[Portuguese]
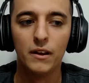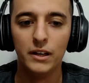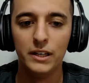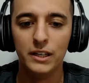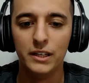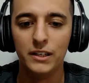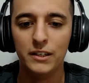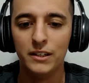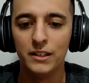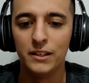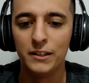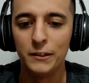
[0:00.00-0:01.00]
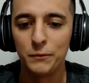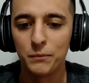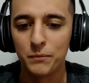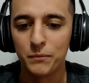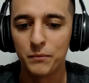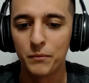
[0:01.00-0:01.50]
E
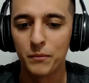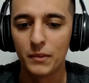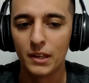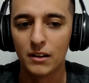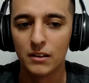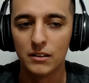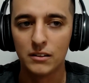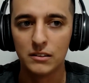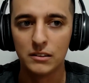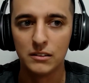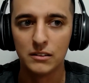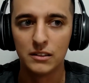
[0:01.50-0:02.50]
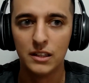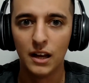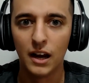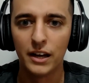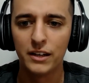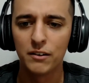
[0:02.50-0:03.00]

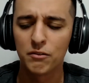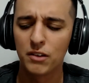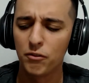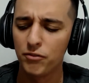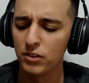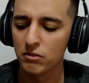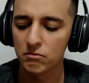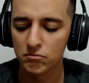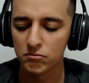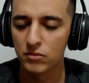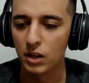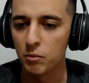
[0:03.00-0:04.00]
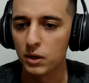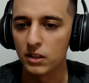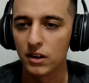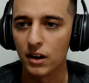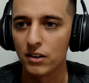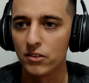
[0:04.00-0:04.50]
daí eu, eu fiz um, um tempo
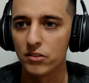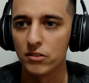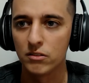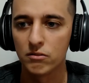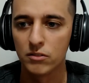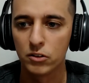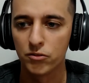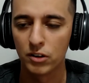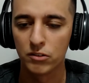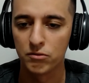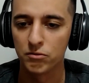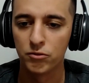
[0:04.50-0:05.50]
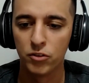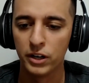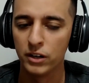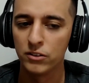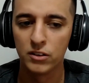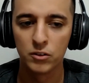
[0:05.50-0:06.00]
atrás, faz, foi
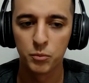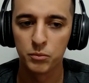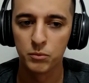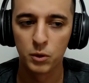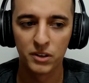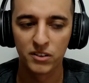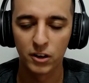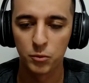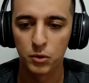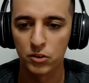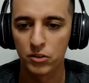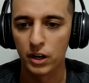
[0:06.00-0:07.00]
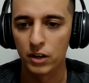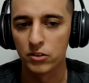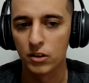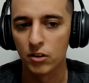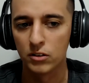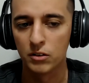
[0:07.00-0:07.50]
antes de começar esse processo e
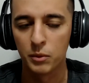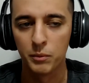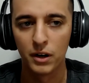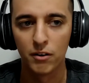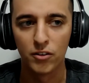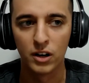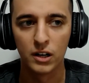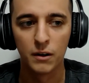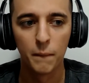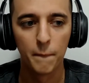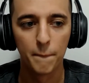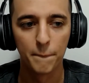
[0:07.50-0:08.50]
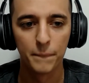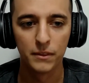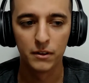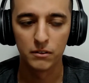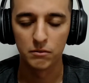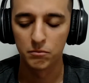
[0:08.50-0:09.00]
tal da primeira vaga,
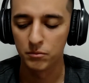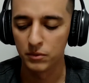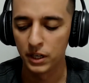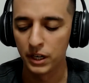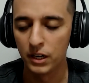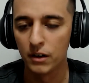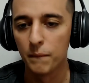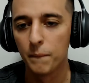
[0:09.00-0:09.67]
na gringa,